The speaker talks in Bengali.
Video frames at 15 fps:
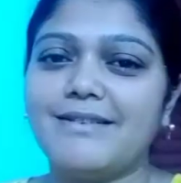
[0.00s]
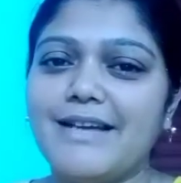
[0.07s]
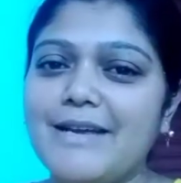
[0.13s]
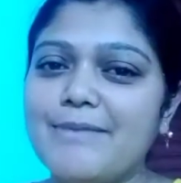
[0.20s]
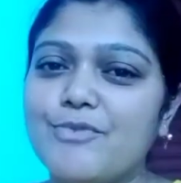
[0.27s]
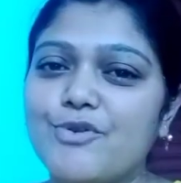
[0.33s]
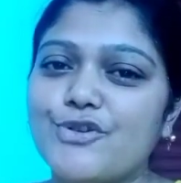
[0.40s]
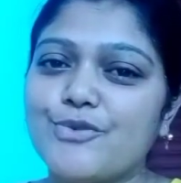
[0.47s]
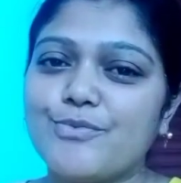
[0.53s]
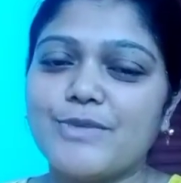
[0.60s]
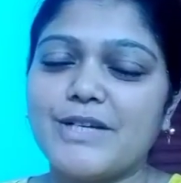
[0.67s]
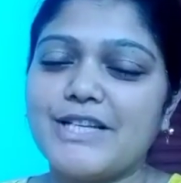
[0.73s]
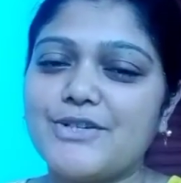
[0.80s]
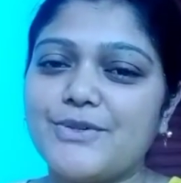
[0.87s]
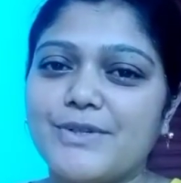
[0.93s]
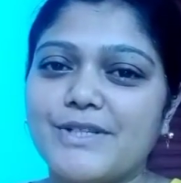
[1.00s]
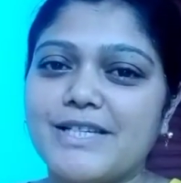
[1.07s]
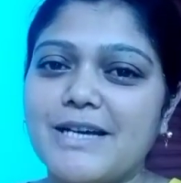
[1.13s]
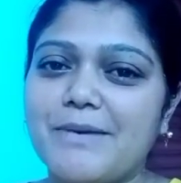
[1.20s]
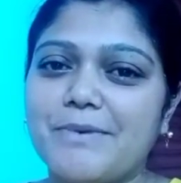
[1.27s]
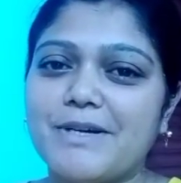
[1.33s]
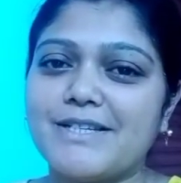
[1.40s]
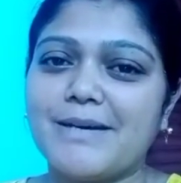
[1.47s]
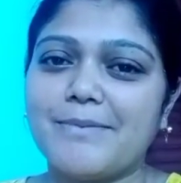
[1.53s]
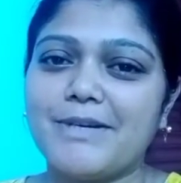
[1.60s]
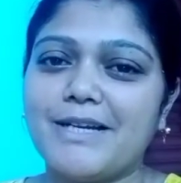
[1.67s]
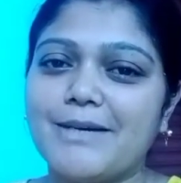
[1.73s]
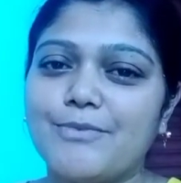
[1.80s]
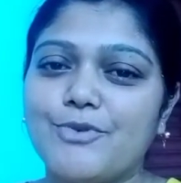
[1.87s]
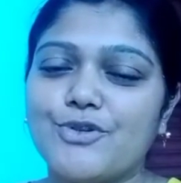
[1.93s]
এই মরশুমটাই চলছে আমার
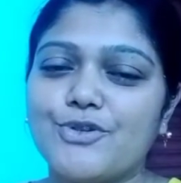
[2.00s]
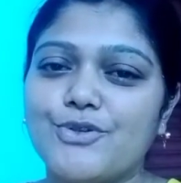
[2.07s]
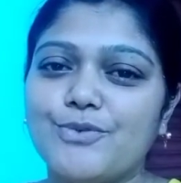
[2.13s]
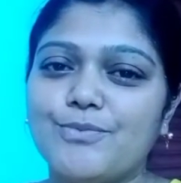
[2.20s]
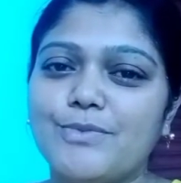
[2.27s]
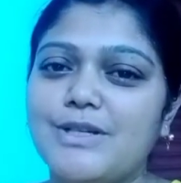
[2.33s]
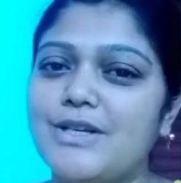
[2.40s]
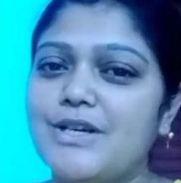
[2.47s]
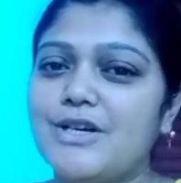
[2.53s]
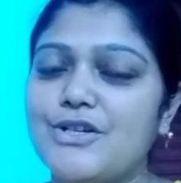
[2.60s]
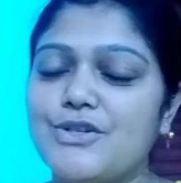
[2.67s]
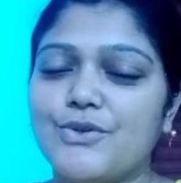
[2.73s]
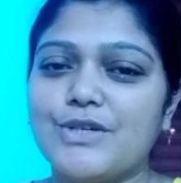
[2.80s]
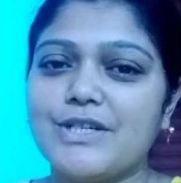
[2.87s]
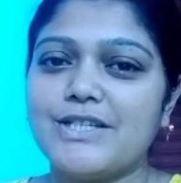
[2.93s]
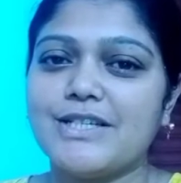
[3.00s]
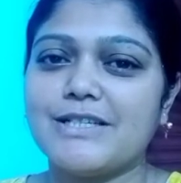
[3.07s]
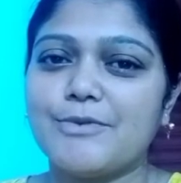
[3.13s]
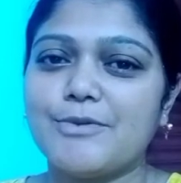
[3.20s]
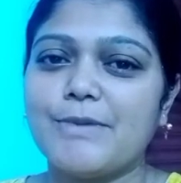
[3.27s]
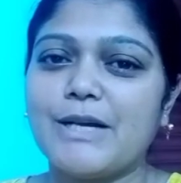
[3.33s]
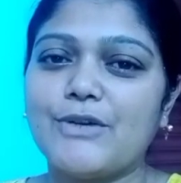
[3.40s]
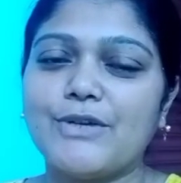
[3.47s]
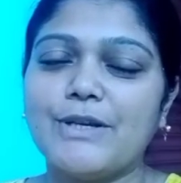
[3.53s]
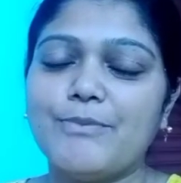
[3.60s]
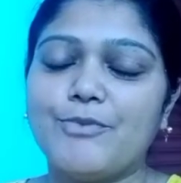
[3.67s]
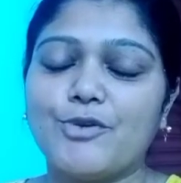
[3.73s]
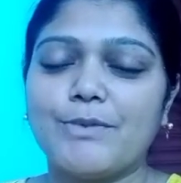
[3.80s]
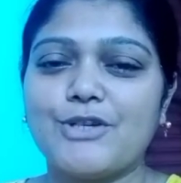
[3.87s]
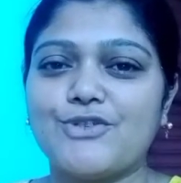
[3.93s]
ঝামেলার মরশুম শরীরটা যেমন ভালো নেই
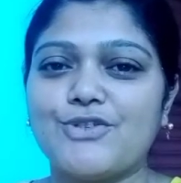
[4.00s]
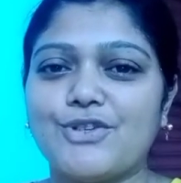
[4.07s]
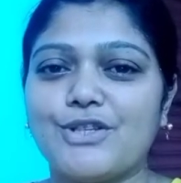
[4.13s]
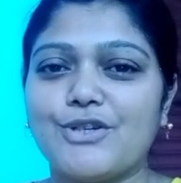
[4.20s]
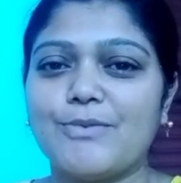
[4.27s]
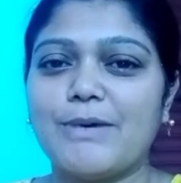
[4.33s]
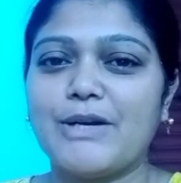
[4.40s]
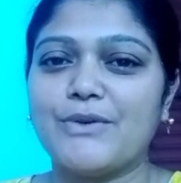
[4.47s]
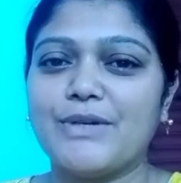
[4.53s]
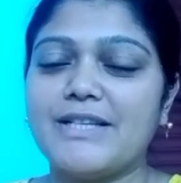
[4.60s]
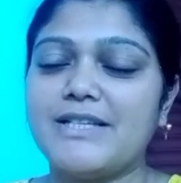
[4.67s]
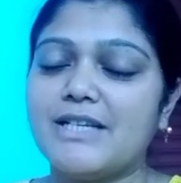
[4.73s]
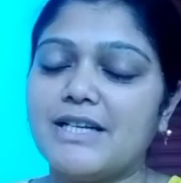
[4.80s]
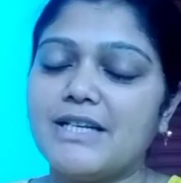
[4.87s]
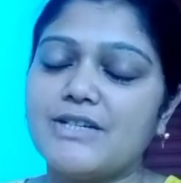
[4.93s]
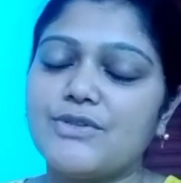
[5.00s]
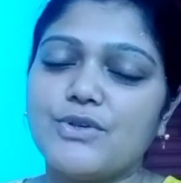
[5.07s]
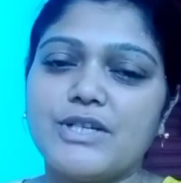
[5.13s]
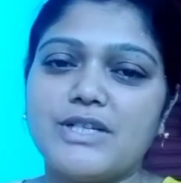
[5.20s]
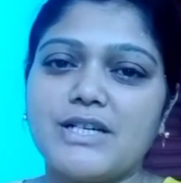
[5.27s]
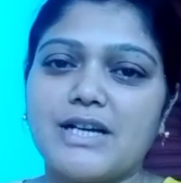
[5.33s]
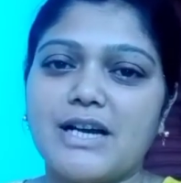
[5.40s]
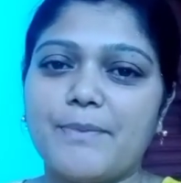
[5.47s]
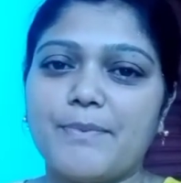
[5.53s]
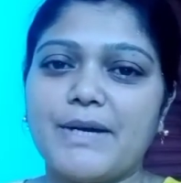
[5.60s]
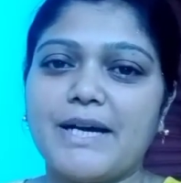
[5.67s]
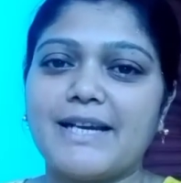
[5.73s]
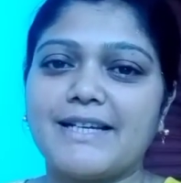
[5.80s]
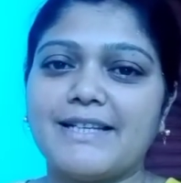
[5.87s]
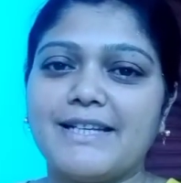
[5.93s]
মন মানসিকতাও ভালো নেই ছেলের শরীরটা খারাপ
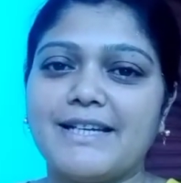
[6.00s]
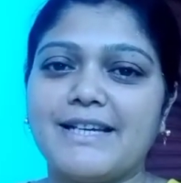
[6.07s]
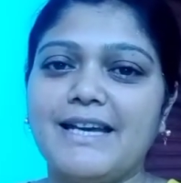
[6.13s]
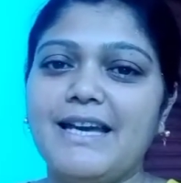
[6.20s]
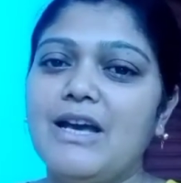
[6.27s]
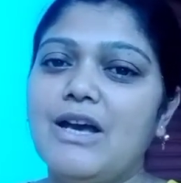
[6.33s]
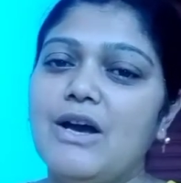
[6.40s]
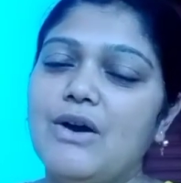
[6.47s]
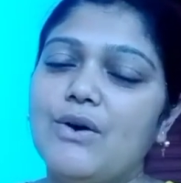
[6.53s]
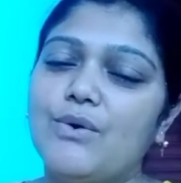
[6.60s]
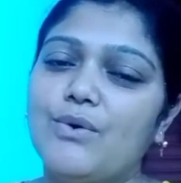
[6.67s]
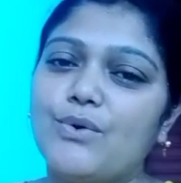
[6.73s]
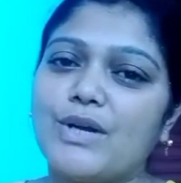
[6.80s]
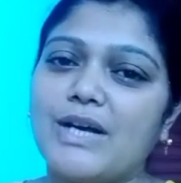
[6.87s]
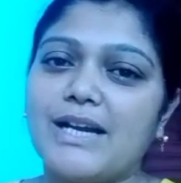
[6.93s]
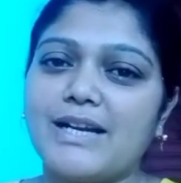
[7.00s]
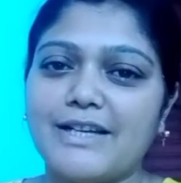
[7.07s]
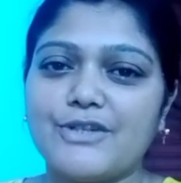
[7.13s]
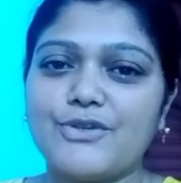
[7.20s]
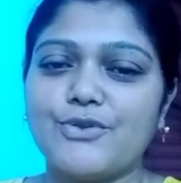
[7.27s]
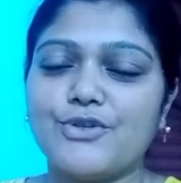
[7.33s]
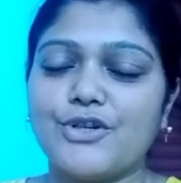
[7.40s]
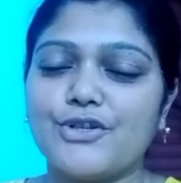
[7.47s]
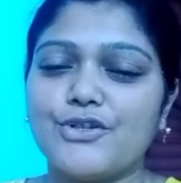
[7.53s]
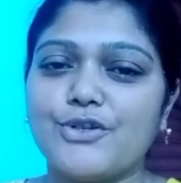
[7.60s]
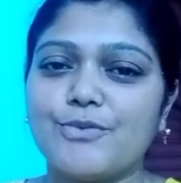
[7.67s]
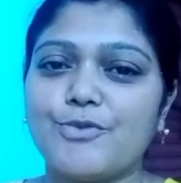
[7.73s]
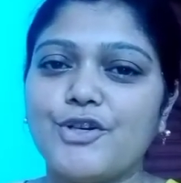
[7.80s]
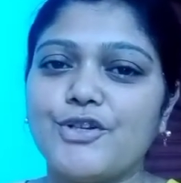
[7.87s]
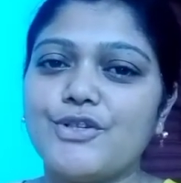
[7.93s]
কালকে থেকে ওর কালকে একটু জ্বর
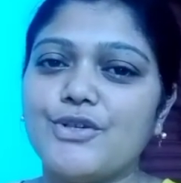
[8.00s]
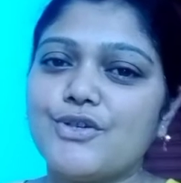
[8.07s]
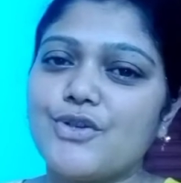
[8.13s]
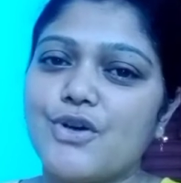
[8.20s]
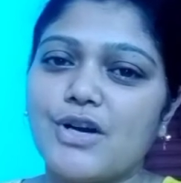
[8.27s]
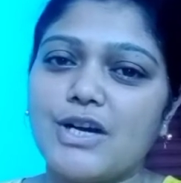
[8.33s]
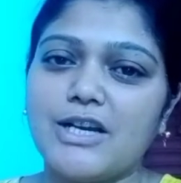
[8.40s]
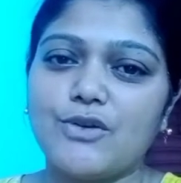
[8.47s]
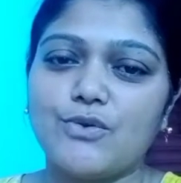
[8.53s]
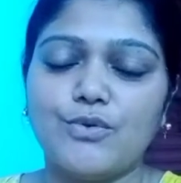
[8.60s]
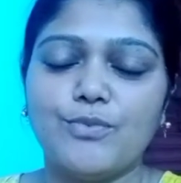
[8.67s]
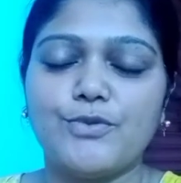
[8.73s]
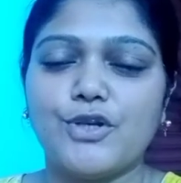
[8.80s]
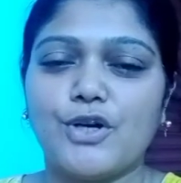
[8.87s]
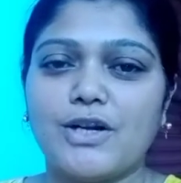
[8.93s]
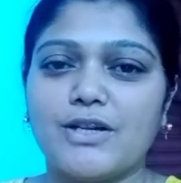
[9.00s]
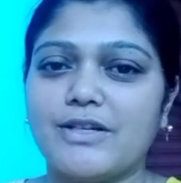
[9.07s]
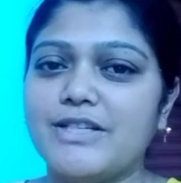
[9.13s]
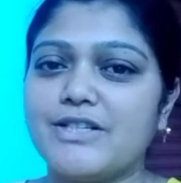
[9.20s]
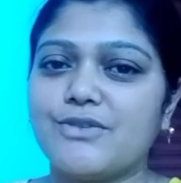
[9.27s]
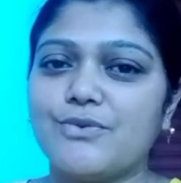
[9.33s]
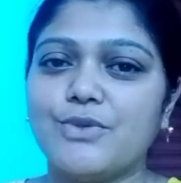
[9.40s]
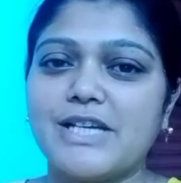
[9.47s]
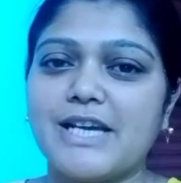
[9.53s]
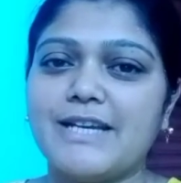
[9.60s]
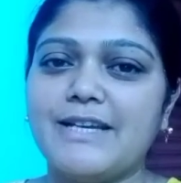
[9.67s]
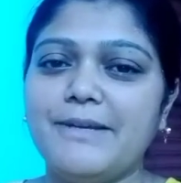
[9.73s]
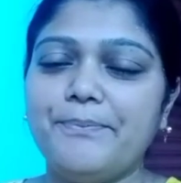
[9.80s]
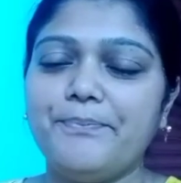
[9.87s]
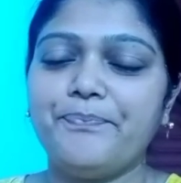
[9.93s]
জ্বর মনে হয়েছিল সকালে খুব জ্বর স্কুল
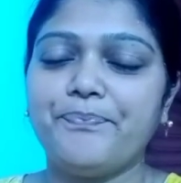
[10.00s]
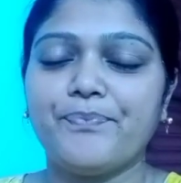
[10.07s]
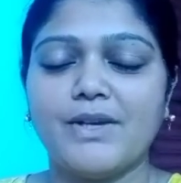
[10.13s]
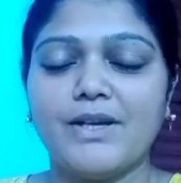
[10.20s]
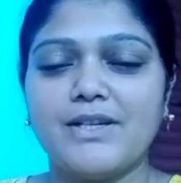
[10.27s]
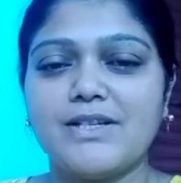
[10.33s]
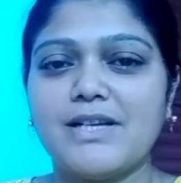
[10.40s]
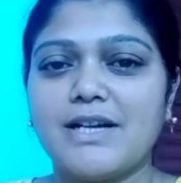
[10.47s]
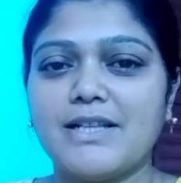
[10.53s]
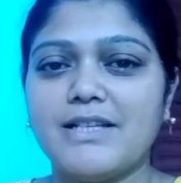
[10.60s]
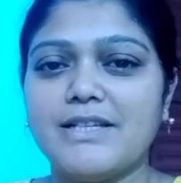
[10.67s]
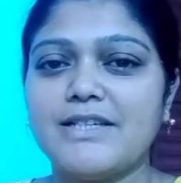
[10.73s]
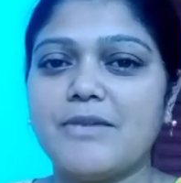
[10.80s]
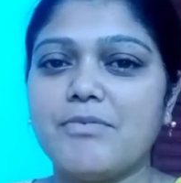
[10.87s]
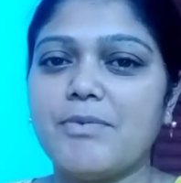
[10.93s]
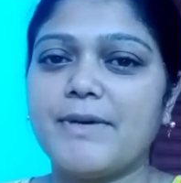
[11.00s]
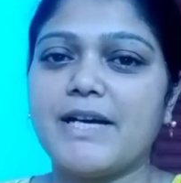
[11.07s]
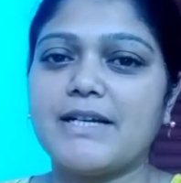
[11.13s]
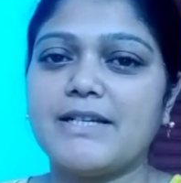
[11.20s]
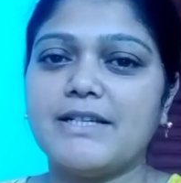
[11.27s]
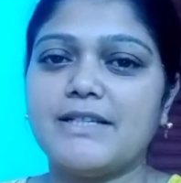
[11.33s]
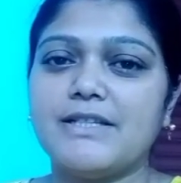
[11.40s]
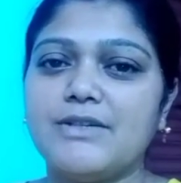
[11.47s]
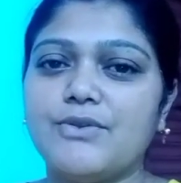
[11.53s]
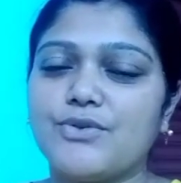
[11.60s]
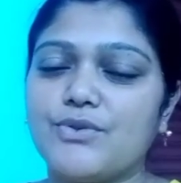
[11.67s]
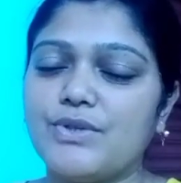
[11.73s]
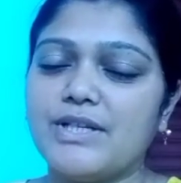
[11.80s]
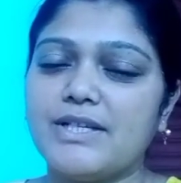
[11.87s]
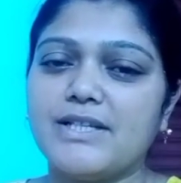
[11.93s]
যায়নি সারাদিন সেইভাবে কাটিয়েছি
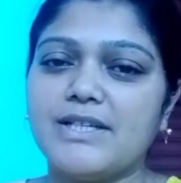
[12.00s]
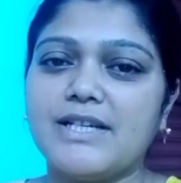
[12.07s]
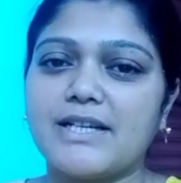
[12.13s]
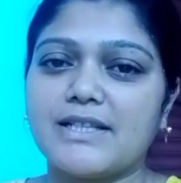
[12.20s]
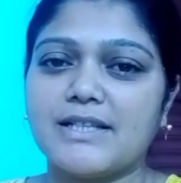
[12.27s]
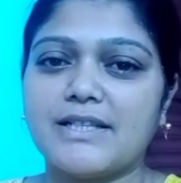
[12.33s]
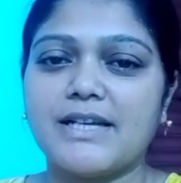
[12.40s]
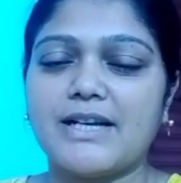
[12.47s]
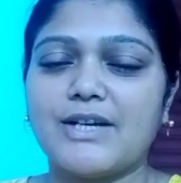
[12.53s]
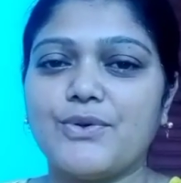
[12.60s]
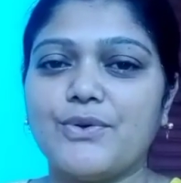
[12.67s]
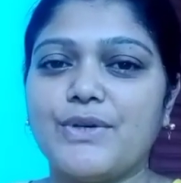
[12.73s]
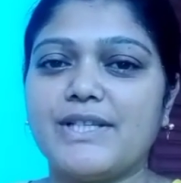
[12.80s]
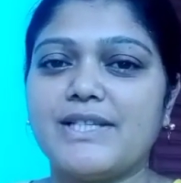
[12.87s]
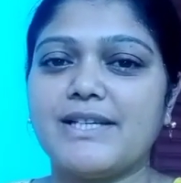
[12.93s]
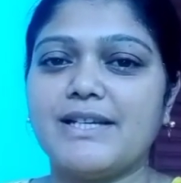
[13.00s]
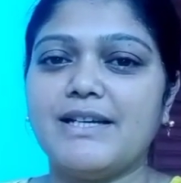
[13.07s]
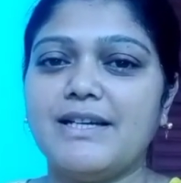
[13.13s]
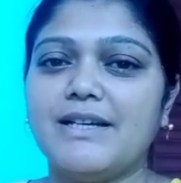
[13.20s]
ওষুধ দিয়েছি ডাক্তার দেখানো হয়েছে